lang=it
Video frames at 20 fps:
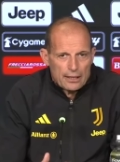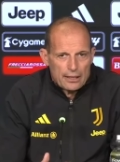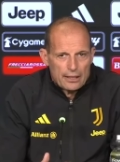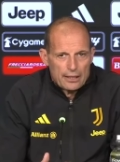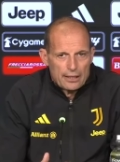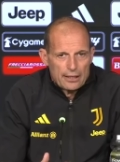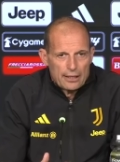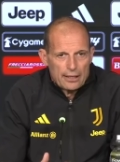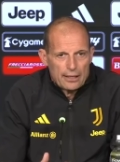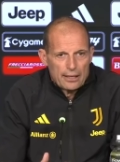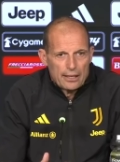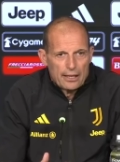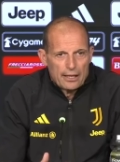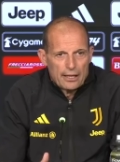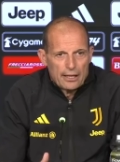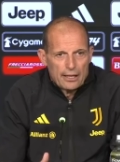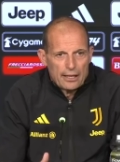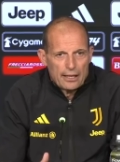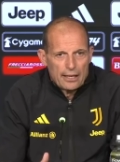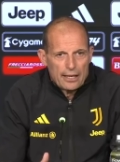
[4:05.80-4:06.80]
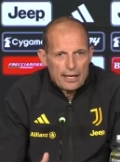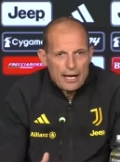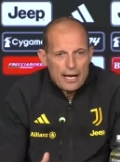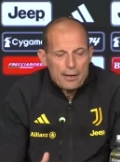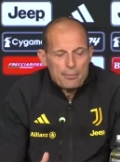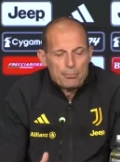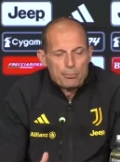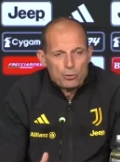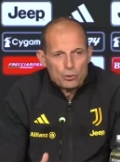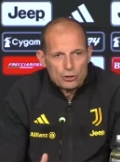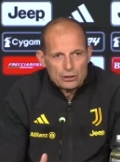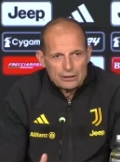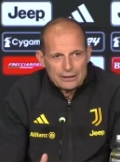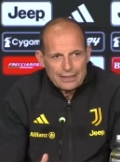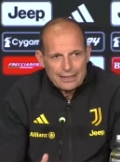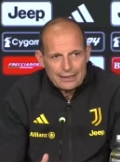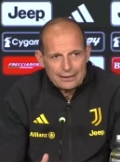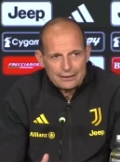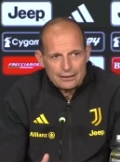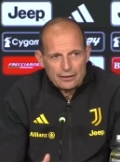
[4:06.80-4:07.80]
eh, è
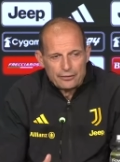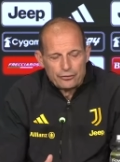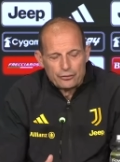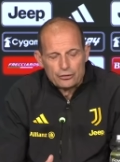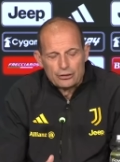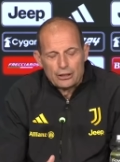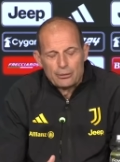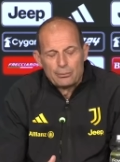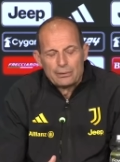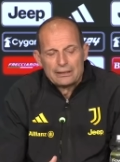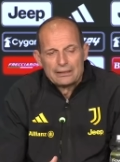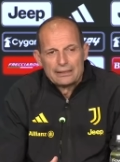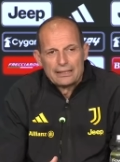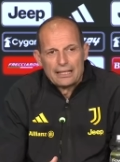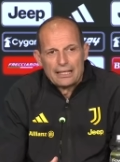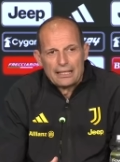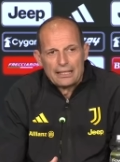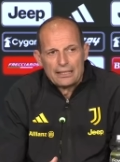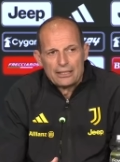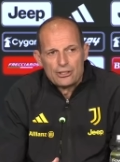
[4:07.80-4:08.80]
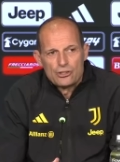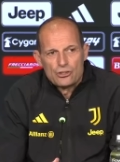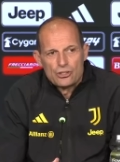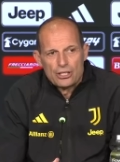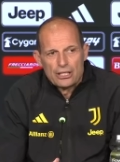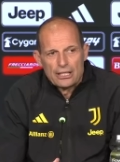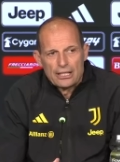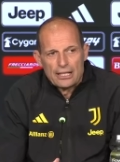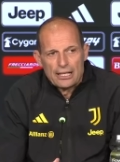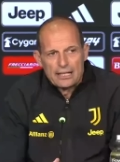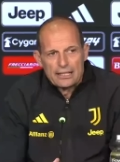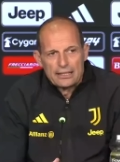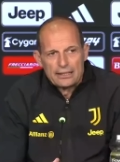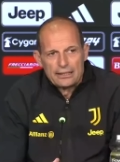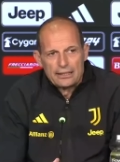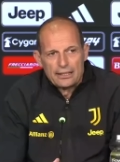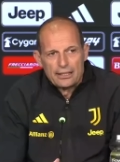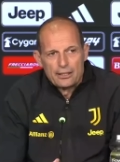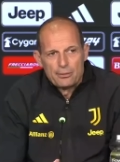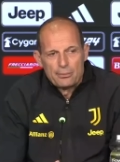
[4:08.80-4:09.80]
importante e fondamentale cercare
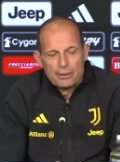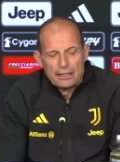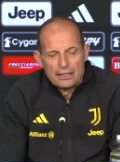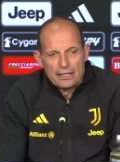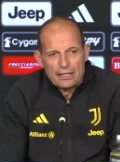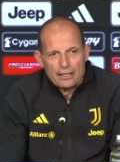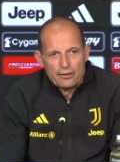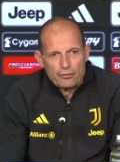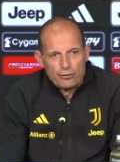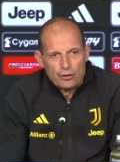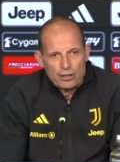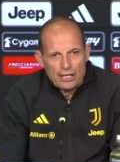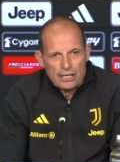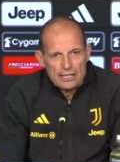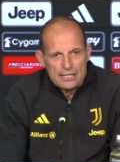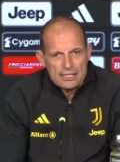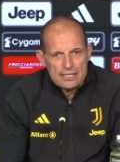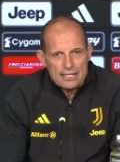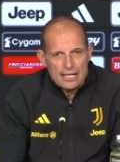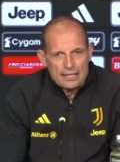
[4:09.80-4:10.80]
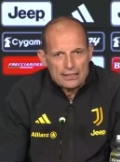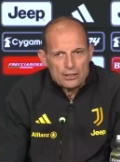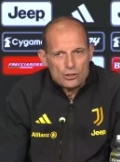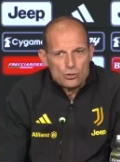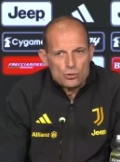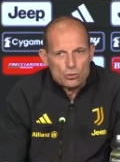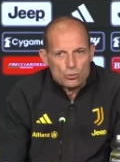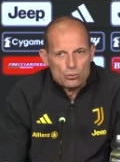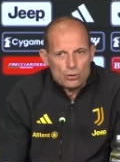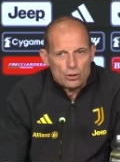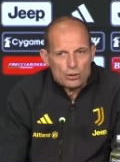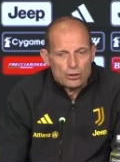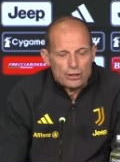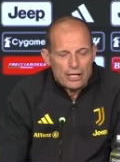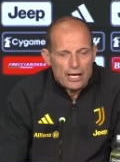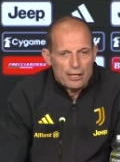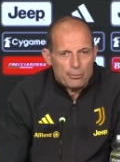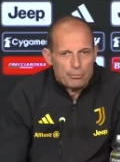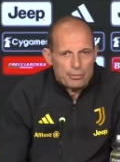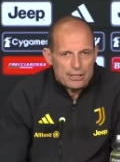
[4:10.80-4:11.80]
di rimanere focalizzati su quello
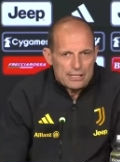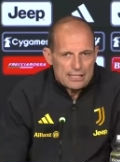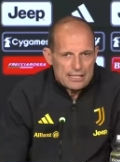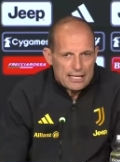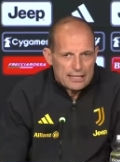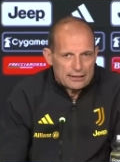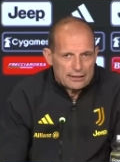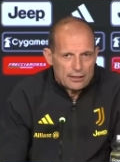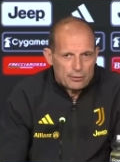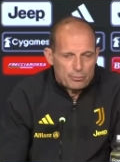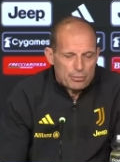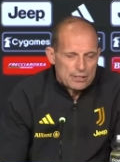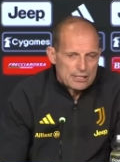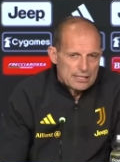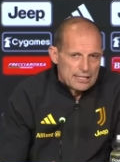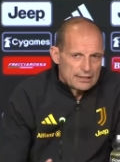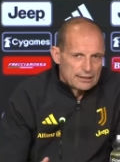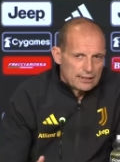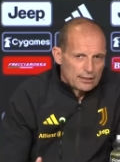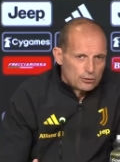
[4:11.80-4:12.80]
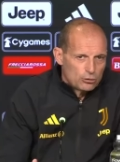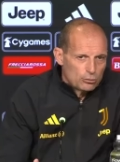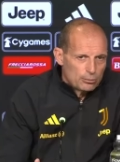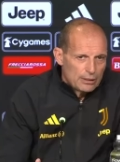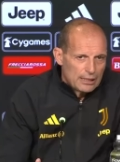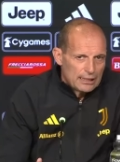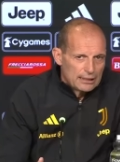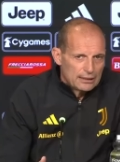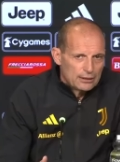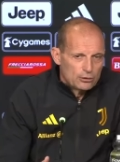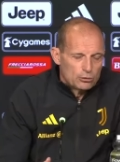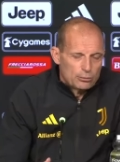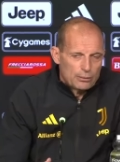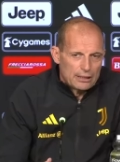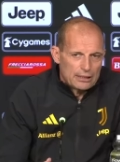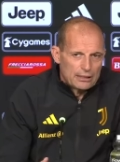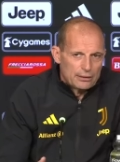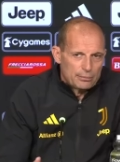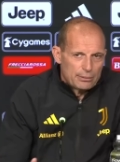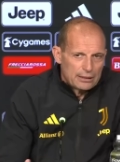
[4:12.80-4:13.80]
che è il presente il presente è domani,
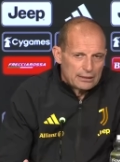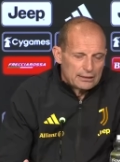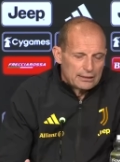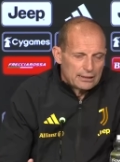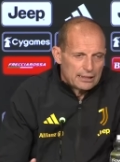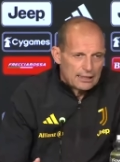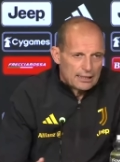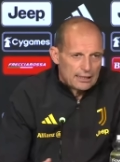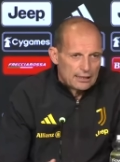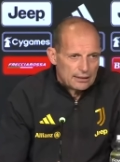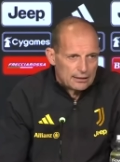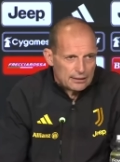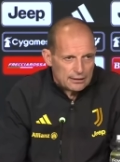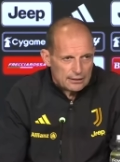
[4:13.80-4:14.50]
domani partirà